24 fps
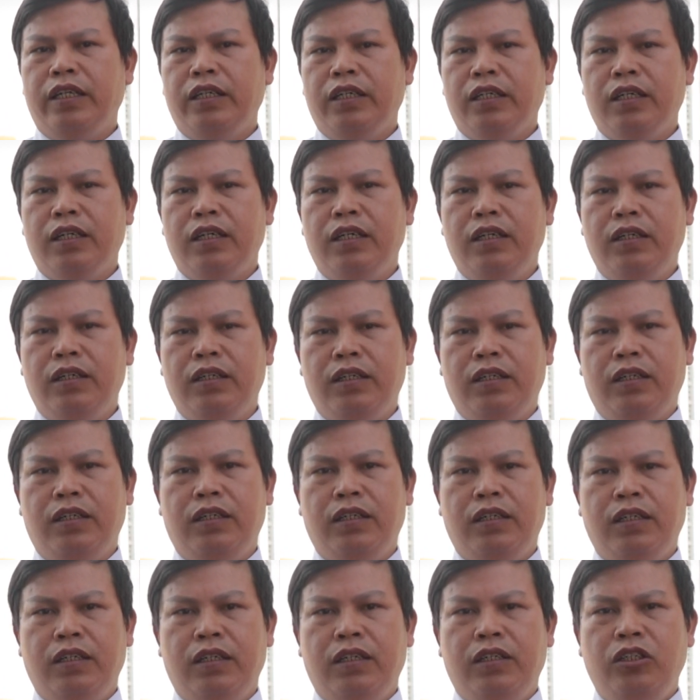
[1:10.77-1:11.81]
những người
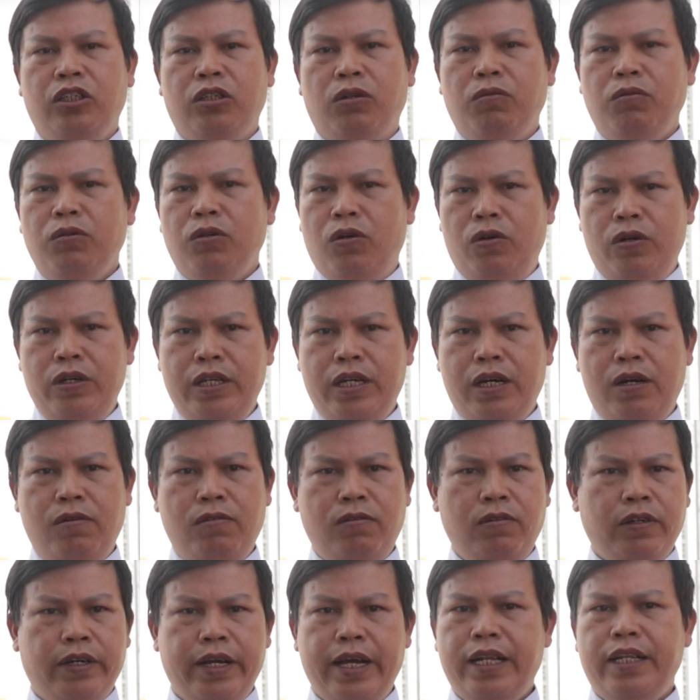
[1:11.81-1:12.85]
chống đối
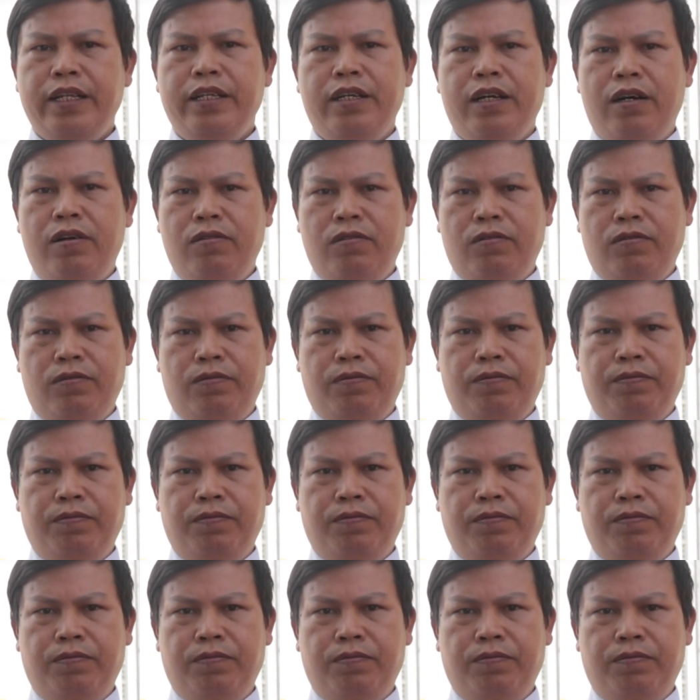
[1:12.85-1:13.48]
nhau, ghét nhau.